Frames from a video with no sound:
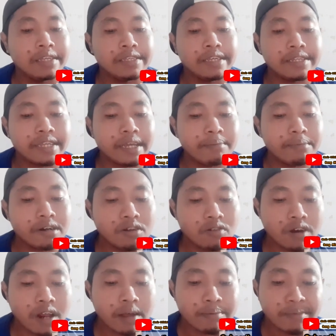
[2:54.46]
Yechen
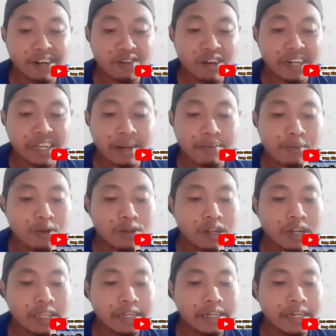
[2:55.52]
mengeluarkan
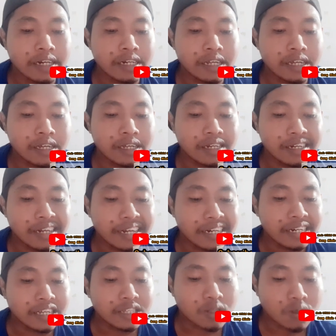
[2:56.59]
ponselnya dari
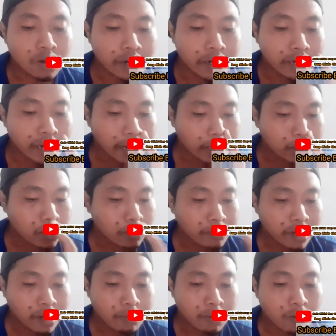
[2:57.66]
dari restoran dan langsung
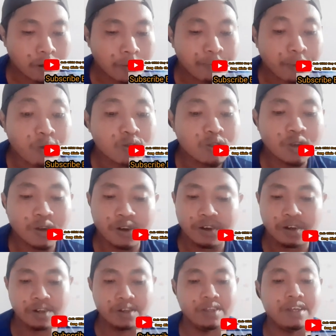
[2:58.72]
menelpon Wan Paujon
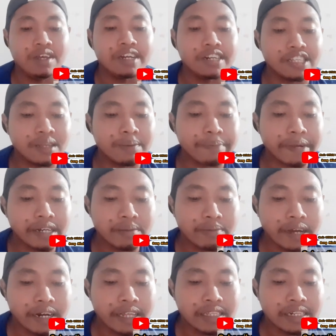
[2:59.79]
di tempat di
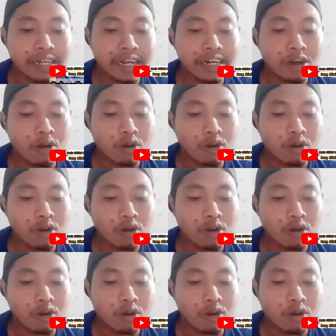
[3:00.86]
mana tidak ada